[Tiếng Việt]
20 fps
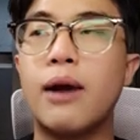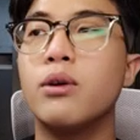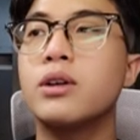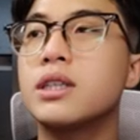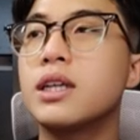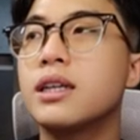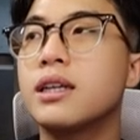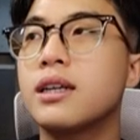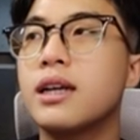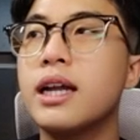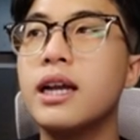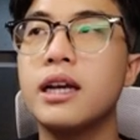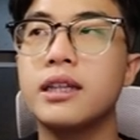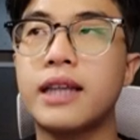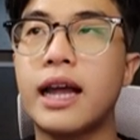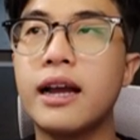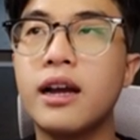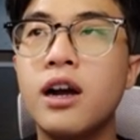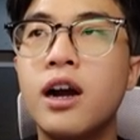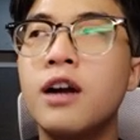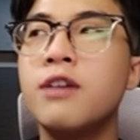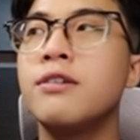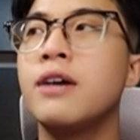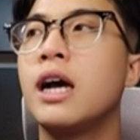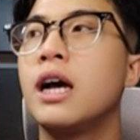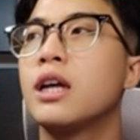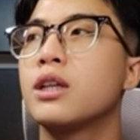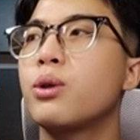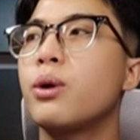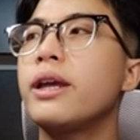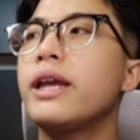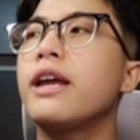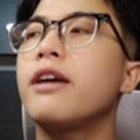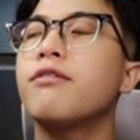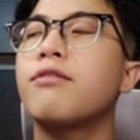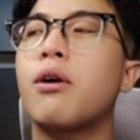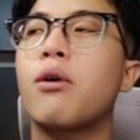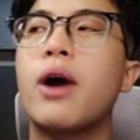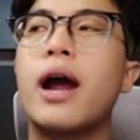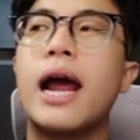ở trên cái nền tảng curve Tuy nhiên
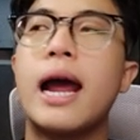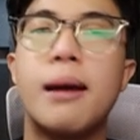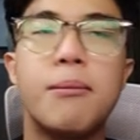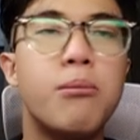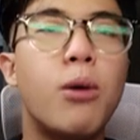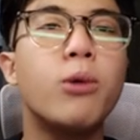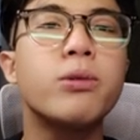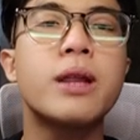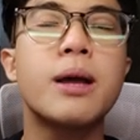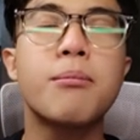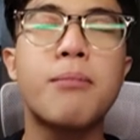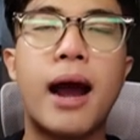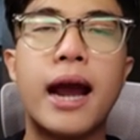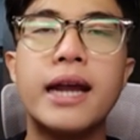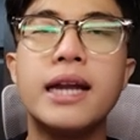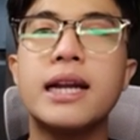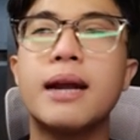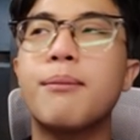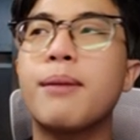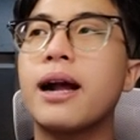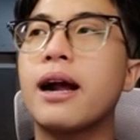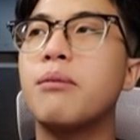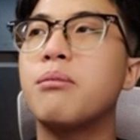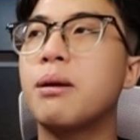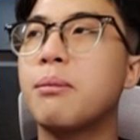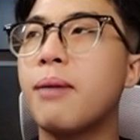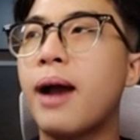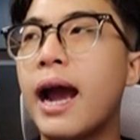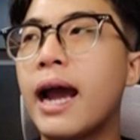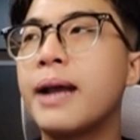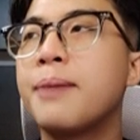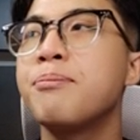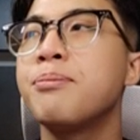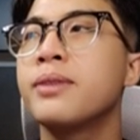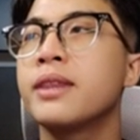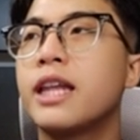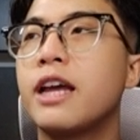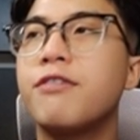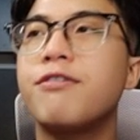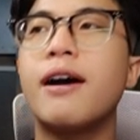vào ngày 21 tháng 7 năm 2022
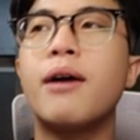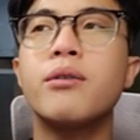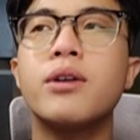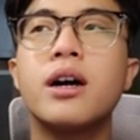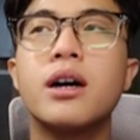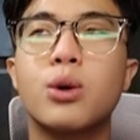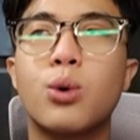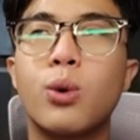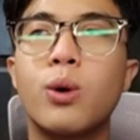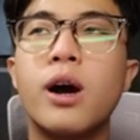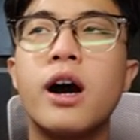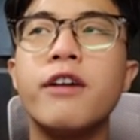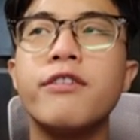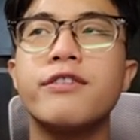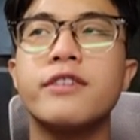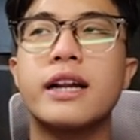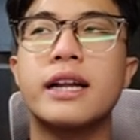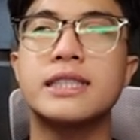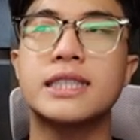thì founder của Curve đã,